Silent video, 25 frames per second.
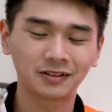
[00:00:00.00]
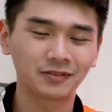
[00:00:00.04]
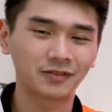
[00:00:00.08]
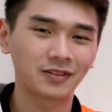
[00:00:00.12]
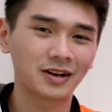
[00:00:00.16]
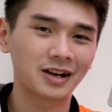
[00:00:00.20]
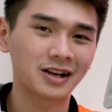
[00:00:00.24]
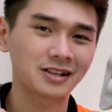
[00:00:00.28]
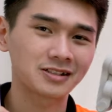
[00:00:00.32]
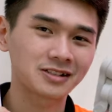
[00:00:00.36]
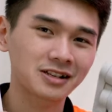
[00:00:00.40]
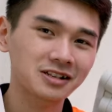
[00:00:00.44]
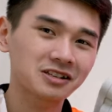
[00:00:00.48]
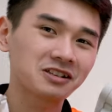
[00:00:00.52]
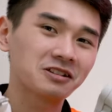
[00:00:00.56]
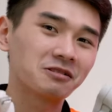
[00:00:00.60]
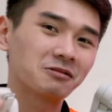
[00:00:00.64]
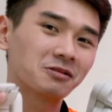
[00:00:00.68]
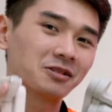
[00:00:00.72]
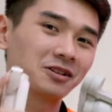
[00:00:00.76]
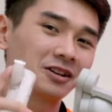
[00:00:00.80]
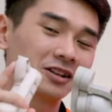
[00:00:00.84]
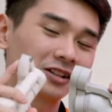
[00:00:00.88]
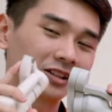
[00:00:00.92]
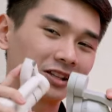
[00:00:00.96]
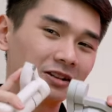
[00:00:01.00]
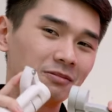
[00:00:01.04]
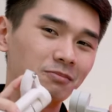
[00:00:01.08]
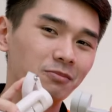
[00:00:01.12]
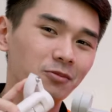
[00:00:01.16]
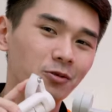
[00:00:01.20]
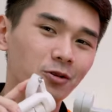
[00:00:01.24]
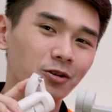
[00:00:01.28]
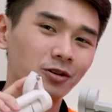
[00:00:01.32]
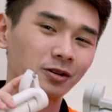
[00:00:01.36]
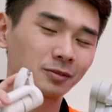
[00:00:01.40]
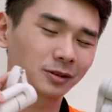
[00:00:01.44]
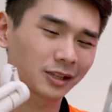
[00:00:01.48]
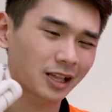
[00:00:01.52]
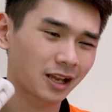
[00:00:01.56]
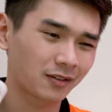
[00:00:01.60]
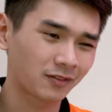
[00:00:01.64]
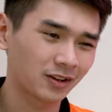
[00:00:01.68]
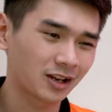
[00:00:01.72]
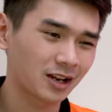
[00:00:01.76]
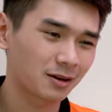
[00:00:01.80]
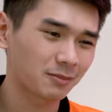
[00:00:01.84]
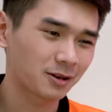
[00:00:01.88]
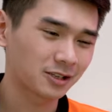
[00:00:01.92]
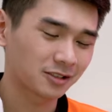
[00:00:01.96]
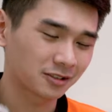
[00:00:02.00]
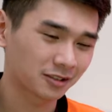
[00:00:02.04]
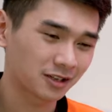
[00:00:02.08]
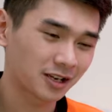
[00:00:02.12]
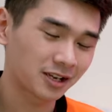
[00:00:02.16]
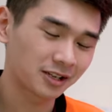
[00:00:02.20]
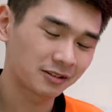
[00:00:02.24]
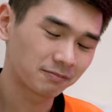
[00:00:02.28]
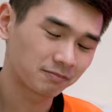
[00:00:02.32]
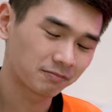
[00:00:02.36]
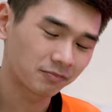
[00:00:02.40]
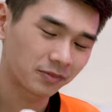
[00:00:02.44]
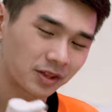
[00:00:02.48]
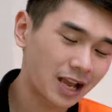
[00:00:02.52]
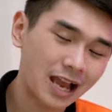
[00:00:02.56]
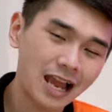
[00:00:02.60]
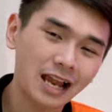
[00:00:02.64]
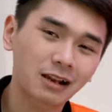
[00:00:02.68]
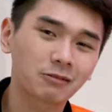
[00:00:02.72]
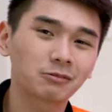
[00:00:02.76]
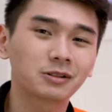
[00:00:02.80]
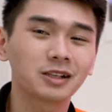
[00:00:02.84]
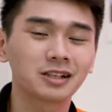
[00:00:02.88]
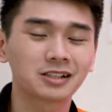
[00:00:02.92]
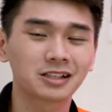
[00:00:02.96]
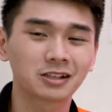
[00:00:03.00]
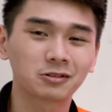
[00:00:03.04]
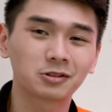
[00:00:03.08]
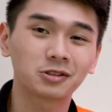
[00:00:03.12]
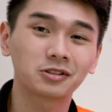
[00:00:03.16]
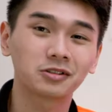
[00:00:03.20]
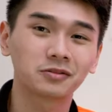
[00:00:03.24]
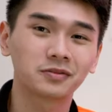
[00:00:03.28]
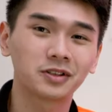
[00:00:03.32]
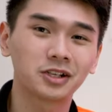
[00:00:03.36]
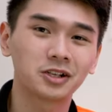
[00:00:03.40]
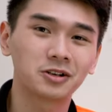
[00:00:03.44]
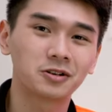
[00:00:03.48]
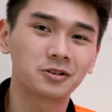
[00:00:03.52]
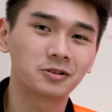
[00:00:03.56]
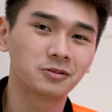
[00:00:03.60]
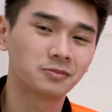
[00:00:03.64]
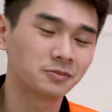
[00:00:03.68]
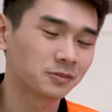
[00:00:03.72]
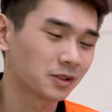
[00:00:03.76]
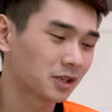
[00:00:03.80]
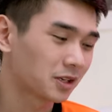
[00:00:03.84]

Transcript: và rất nhiều người tìm mua, tại vì là bây giờ đây ai cũng thể sản xuất được video,